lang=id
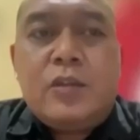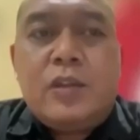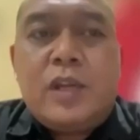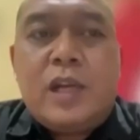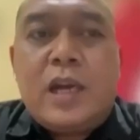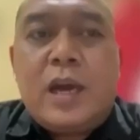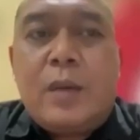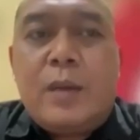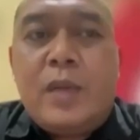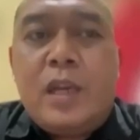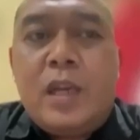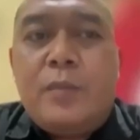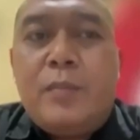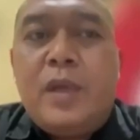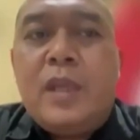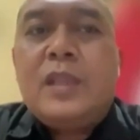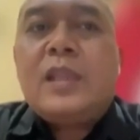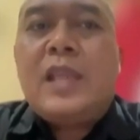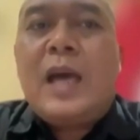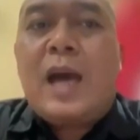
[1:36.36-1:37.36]
tentunya kami
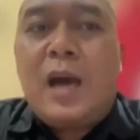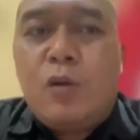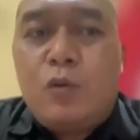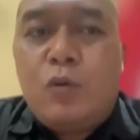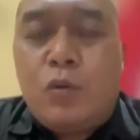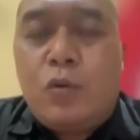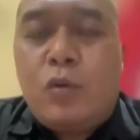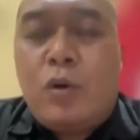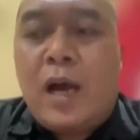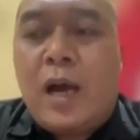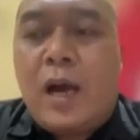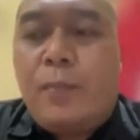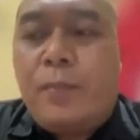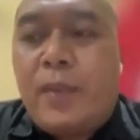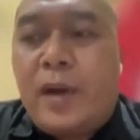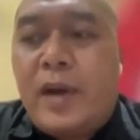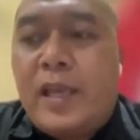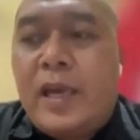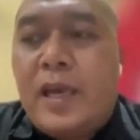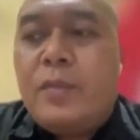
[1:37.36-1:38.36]
lebih tahu
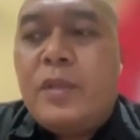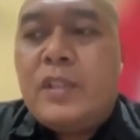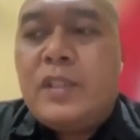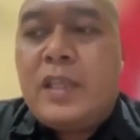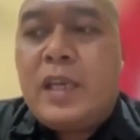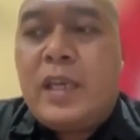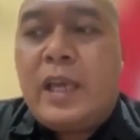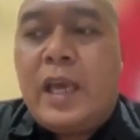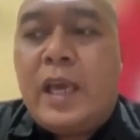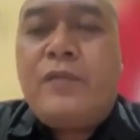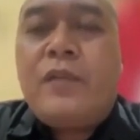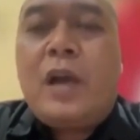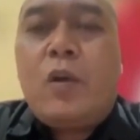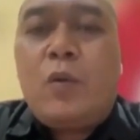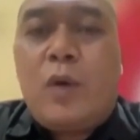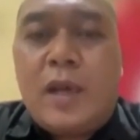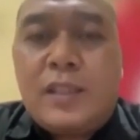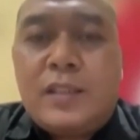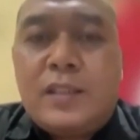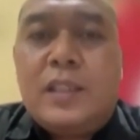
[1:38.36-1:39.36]
apa yang bisa
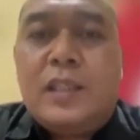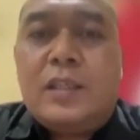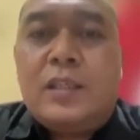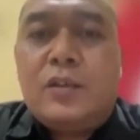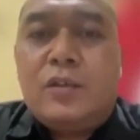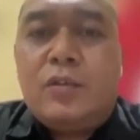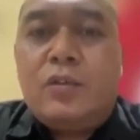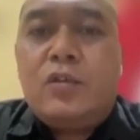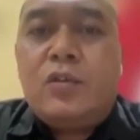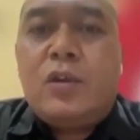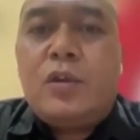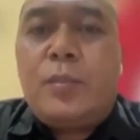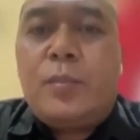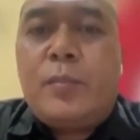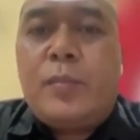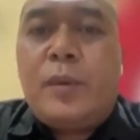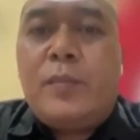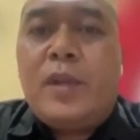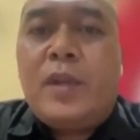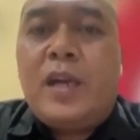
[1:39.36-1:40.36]
dievaluasi untuk hmm.
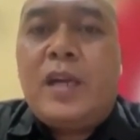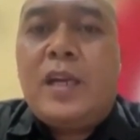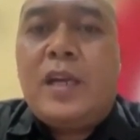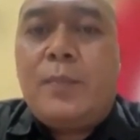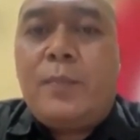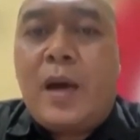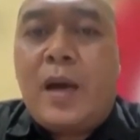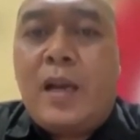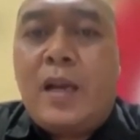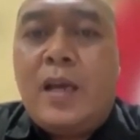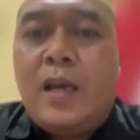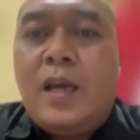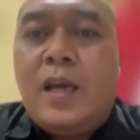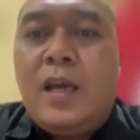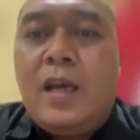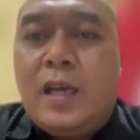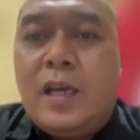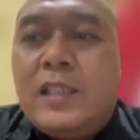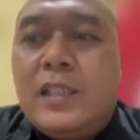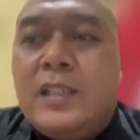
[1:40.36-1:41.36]
kepemimpinan ke depan
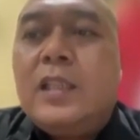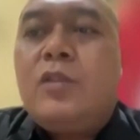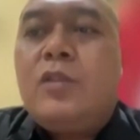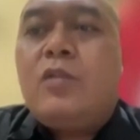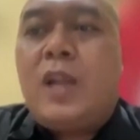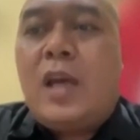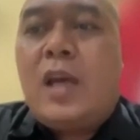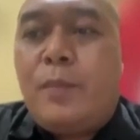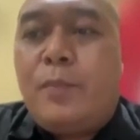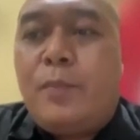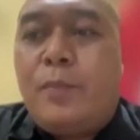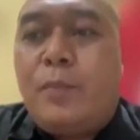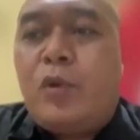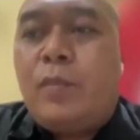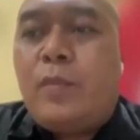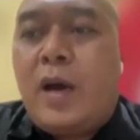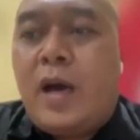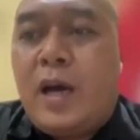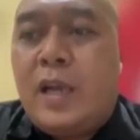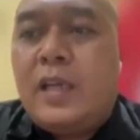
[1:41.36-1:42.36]
disitulah
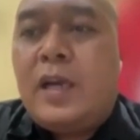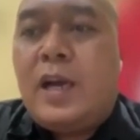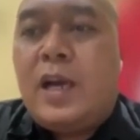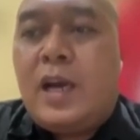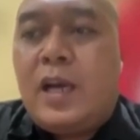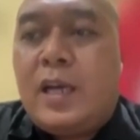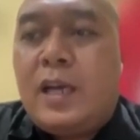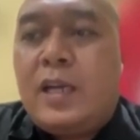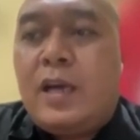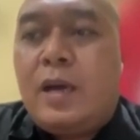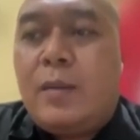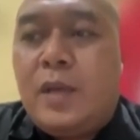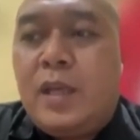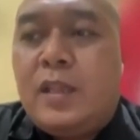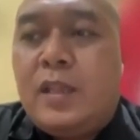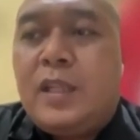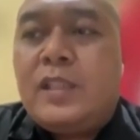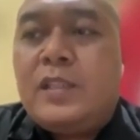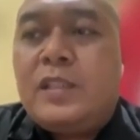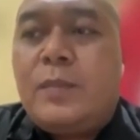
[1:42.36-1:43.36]
perubahan yang akan
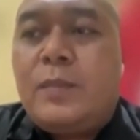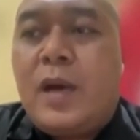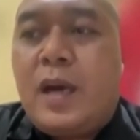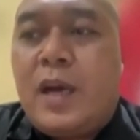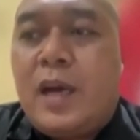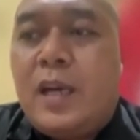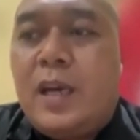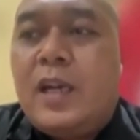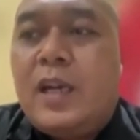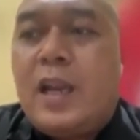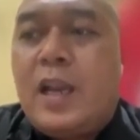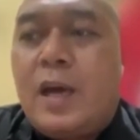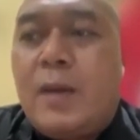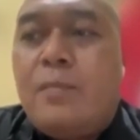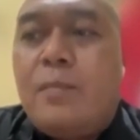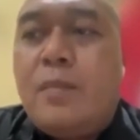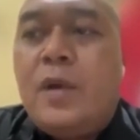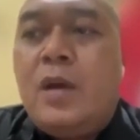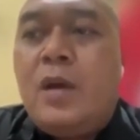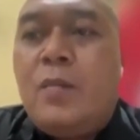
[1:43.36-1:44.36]
kami ya. terjemahkan
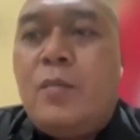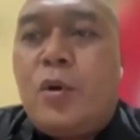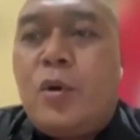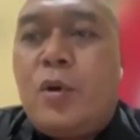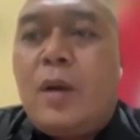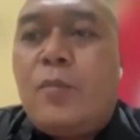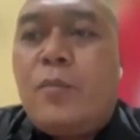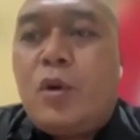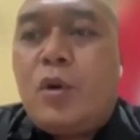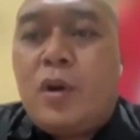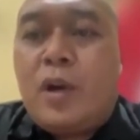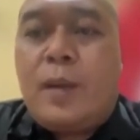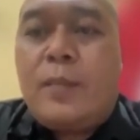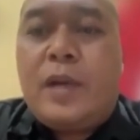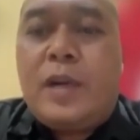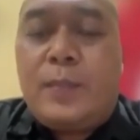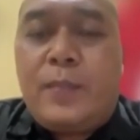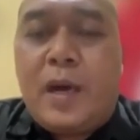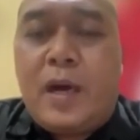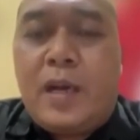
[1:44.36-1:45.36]
dalam program-program
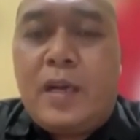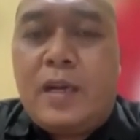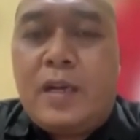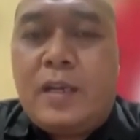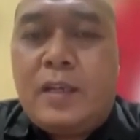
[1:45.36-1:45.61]
ke depan.